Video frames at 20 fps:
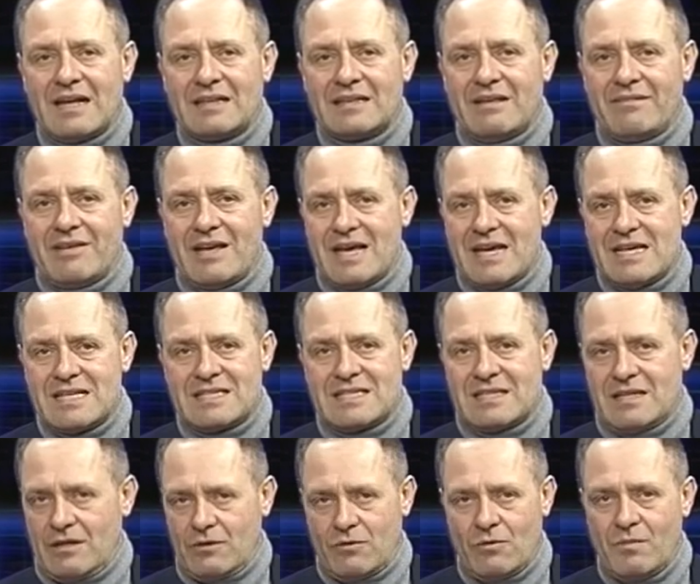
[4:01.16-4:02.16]
deve
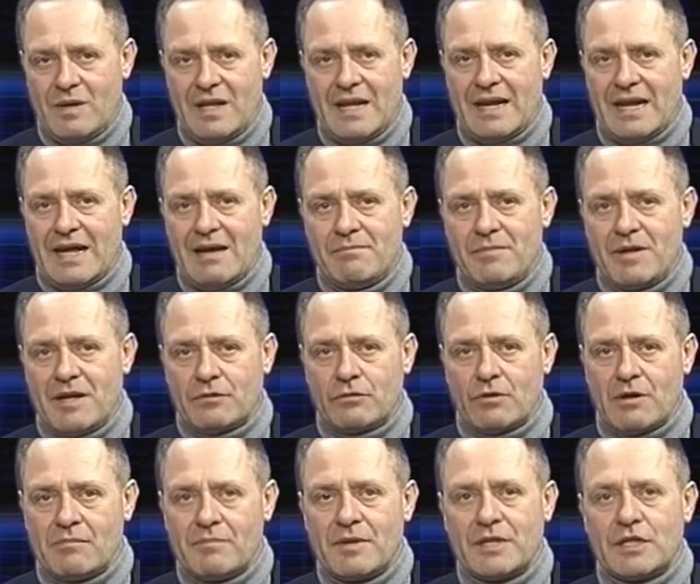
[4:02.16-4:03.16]
essere, come la rabbia,
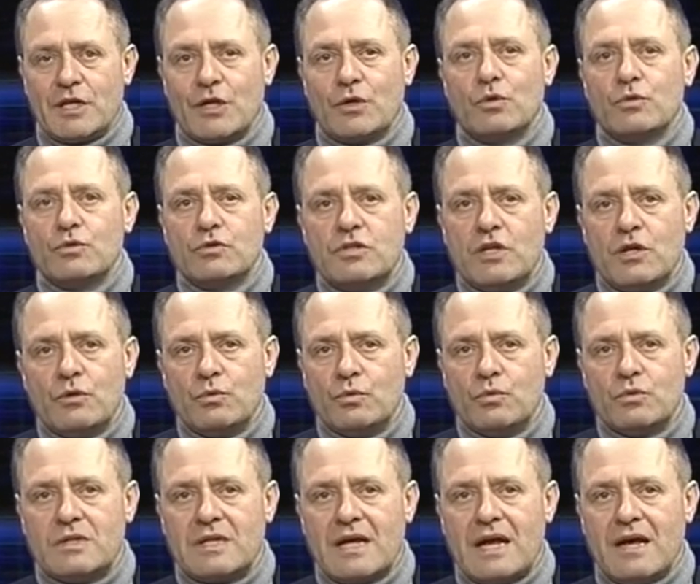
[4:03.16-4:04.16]
naturalmente
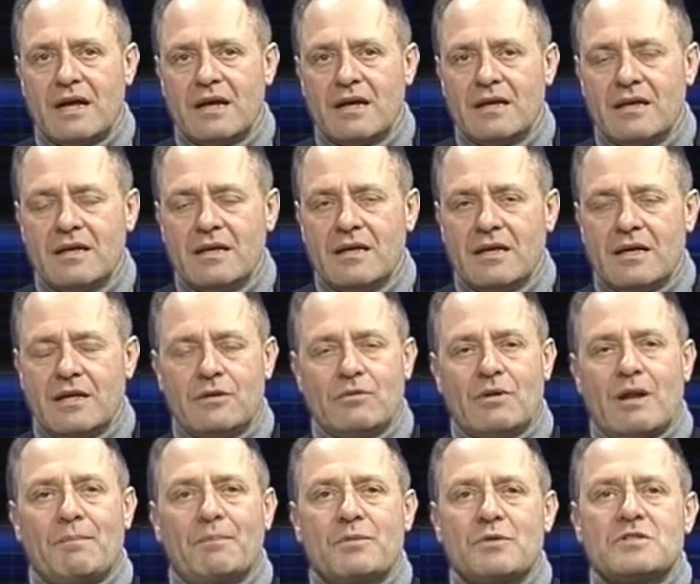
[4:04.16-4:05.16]
contenuta in
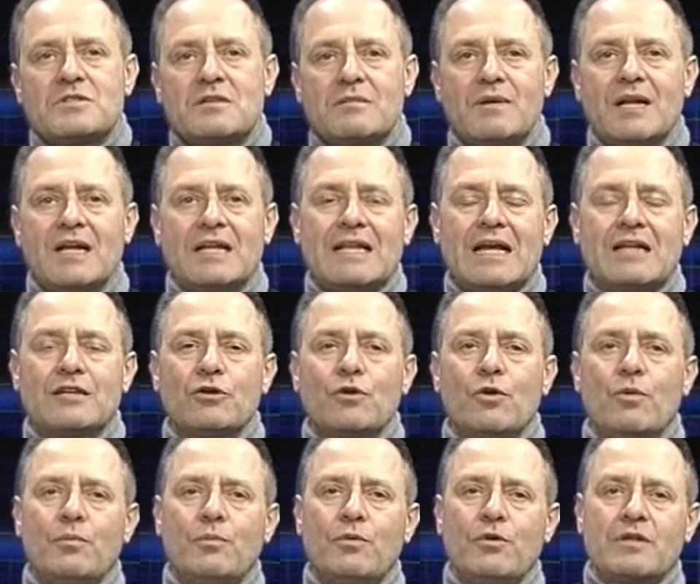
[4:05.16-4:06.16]
una possibilità di
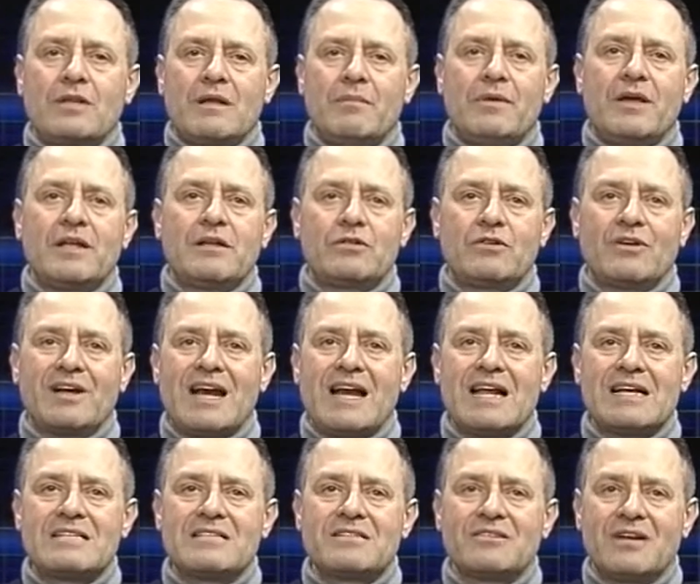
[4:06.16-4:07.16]
comportamento
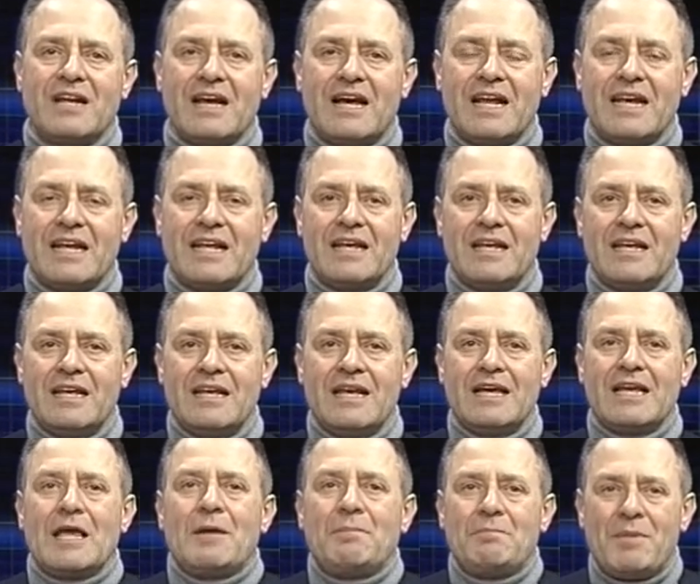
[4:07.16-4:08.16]
relazionale
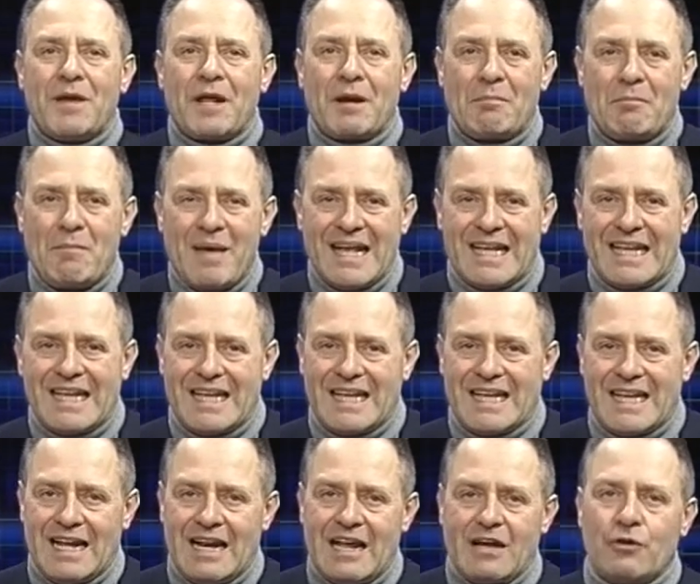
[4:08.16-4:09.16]
che
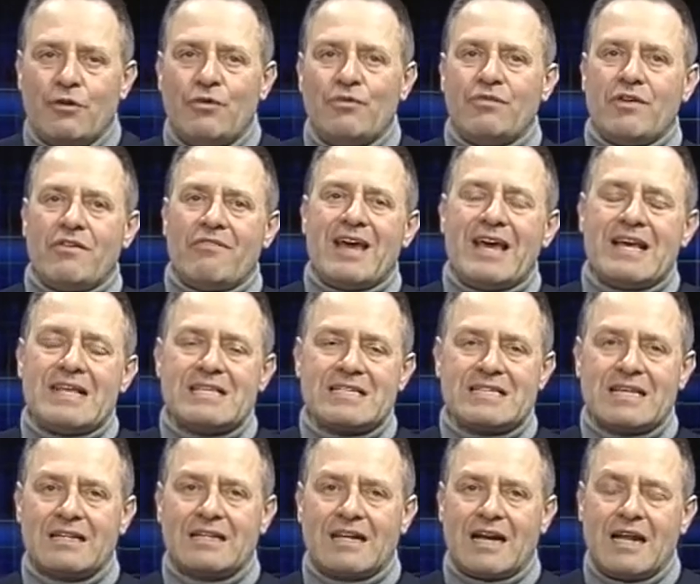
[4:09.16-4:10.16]
permette la
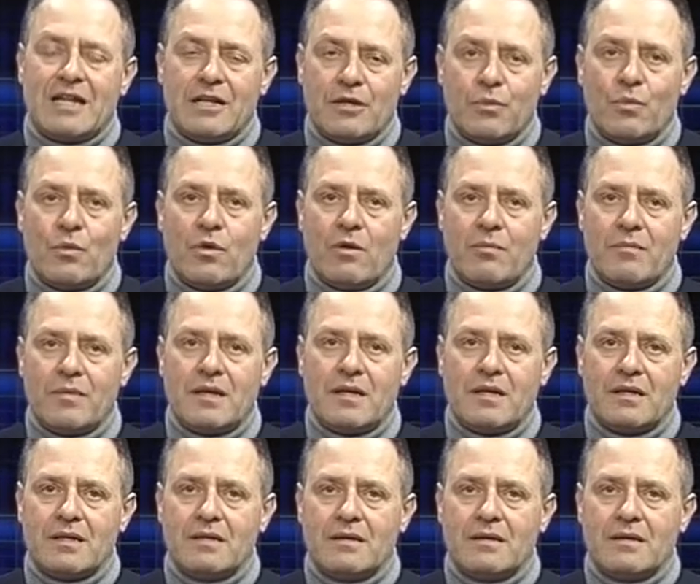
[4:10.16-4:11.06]
convivenza tra gli uomini.